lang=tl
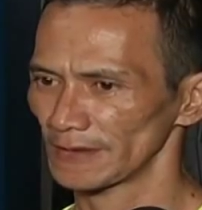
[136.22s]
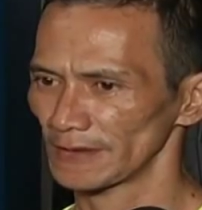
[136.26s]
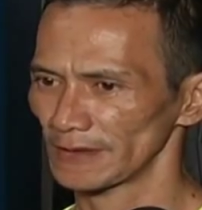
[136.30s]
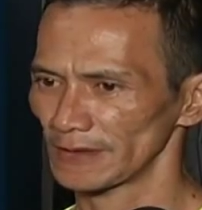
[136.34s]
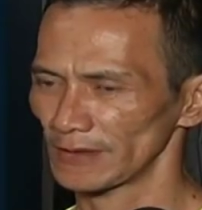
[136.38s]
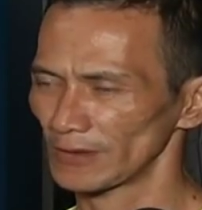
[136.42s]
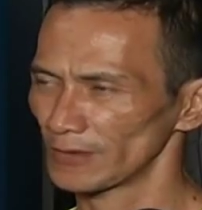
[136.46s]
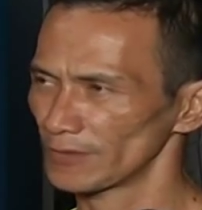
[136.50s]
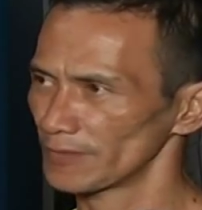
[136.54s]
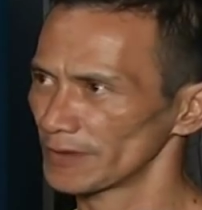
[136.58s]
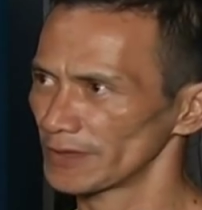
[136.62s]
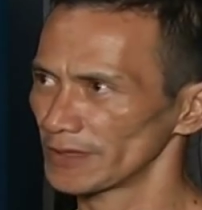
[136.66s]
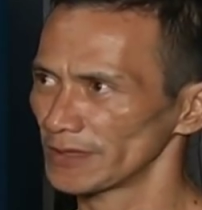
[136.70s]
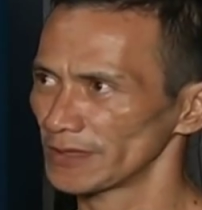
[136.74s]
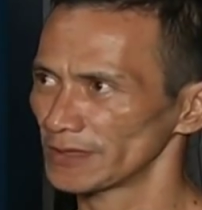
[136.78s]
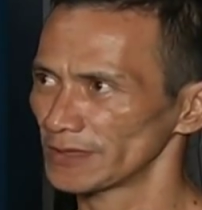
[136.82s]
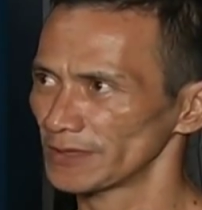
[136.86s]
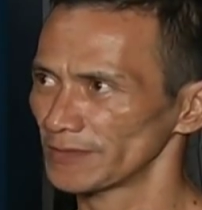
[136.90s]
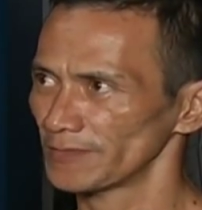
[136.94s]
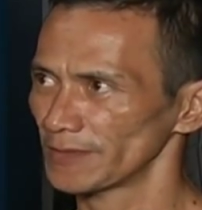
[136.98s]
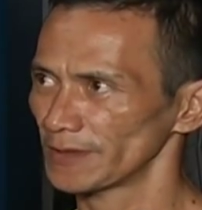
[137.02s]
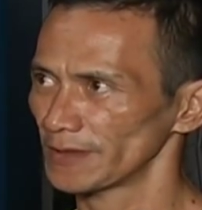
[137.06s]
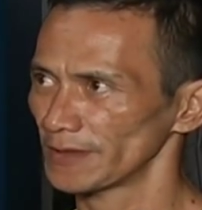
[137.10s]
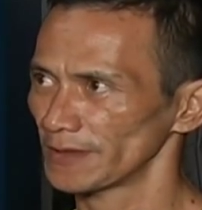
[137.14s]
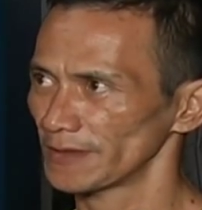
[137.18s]
Hindi ko
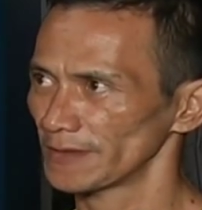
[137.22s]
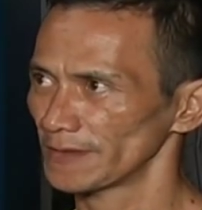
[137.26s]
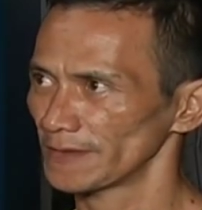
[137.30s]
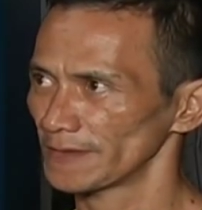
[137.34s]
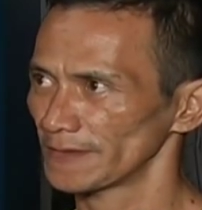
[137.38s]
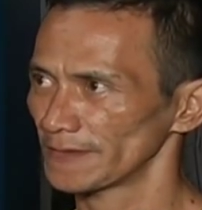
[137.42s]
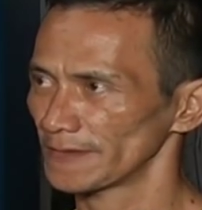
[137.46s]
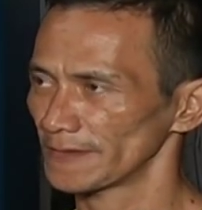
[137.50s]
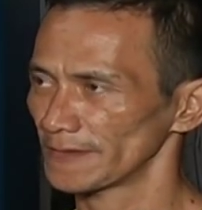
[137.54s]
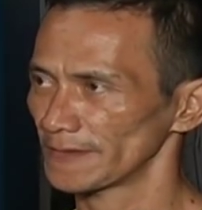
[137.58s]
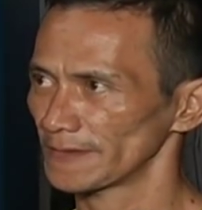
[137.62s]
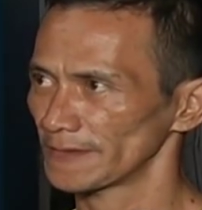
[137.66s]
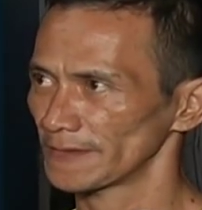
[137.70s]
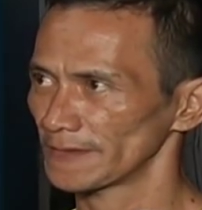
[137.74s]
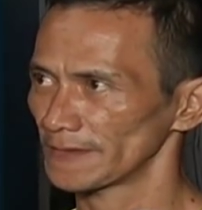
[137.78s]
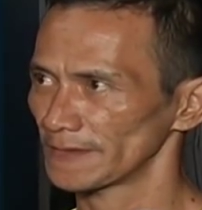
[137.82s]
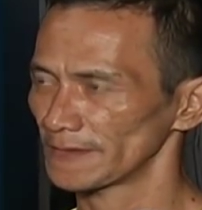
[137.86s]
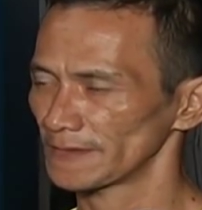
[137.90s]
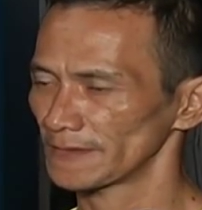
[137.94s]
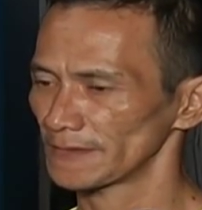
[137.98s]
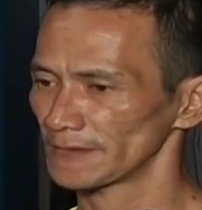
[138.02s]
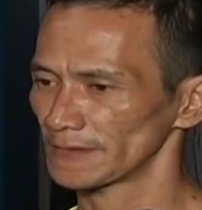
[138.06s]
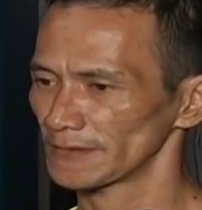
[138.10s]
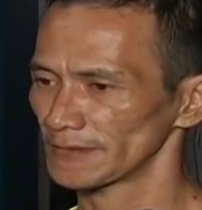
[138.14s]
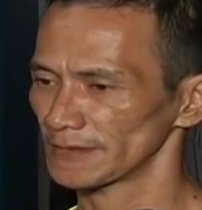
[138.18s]
maiisip eh. Takot?
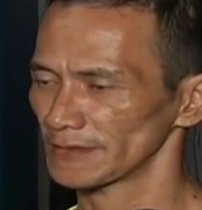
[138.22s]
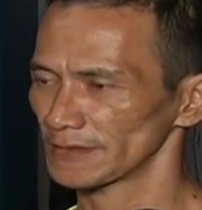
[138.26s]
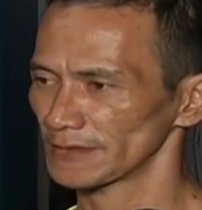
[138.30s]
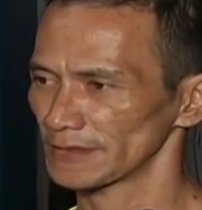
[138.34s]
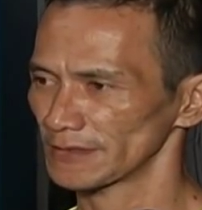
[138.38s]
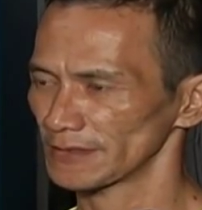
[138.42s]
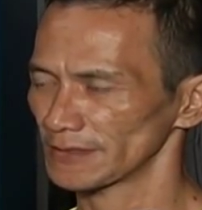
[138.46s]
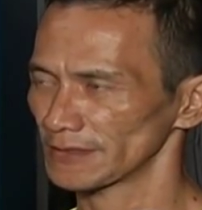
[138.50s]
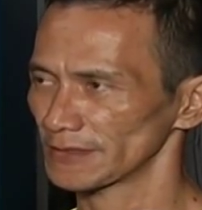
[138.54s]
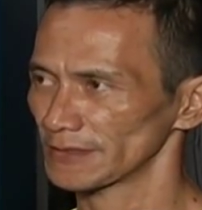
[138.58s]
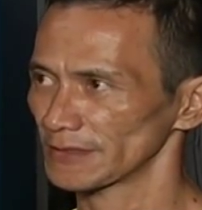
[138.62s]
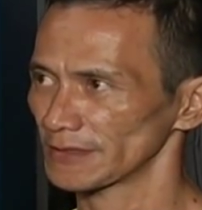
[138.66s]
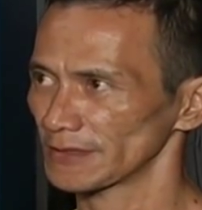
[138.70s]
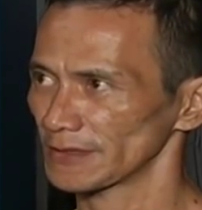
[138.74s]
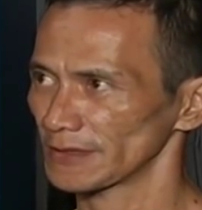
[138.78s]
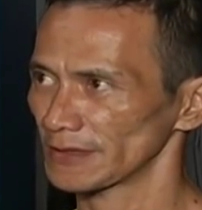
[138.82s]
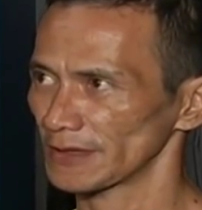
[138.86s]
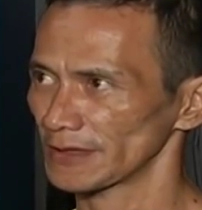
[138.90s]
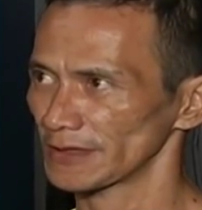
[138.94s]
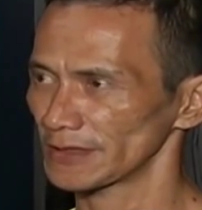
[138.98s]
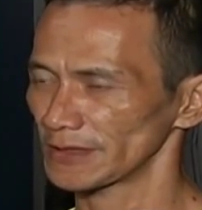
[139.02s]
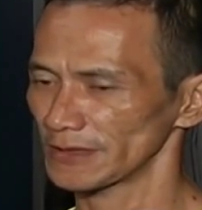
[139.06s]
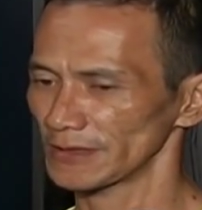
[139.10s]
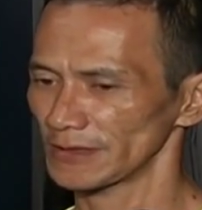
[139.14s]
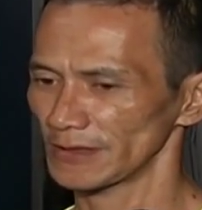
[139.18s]

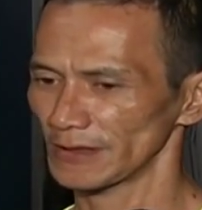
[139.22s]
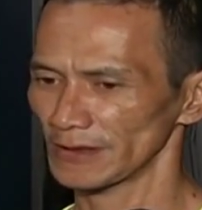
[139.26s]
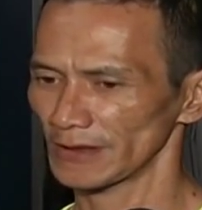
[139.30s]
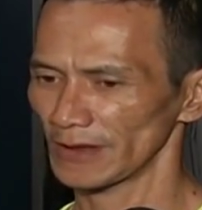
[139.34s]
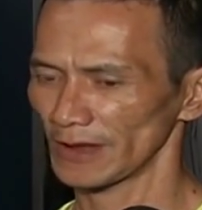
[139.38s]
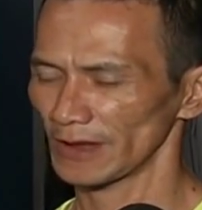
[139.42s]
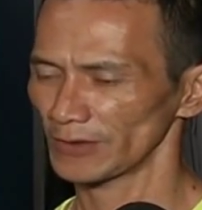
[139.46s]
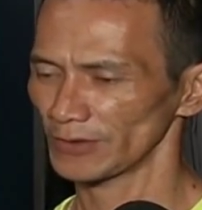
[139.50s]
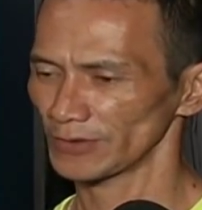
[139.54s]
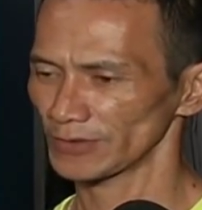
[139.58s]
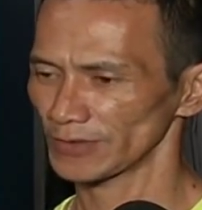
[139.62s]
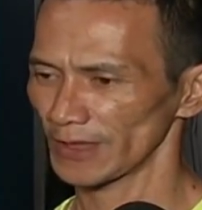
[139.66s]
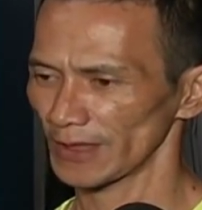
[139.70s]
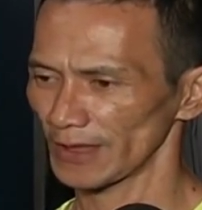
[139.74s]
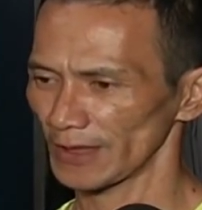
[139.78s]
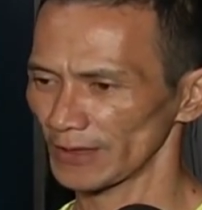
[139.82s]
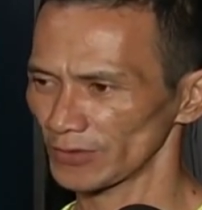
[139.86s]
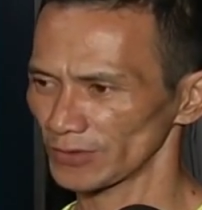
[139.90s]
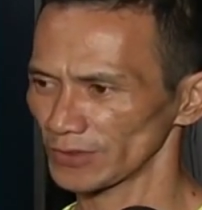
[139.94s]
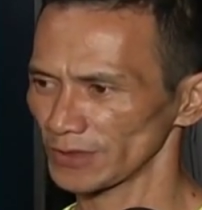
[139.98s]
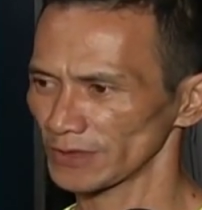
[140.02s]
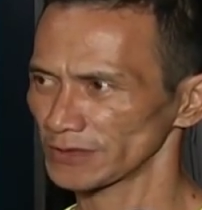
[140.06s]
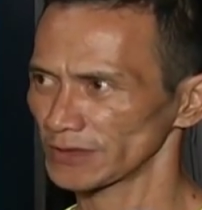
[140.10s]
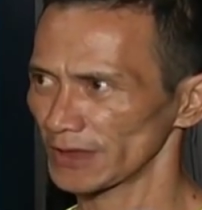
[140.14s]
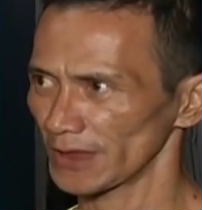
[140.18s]
Kasi nag ano,
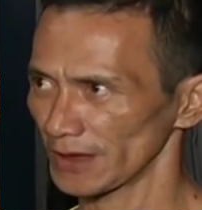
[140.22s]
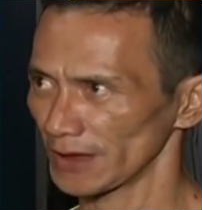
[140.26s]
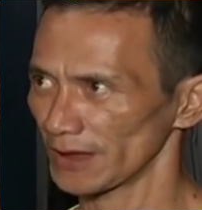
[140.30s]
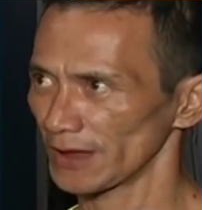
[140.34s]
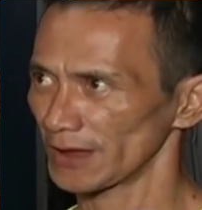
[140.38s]
takot at saka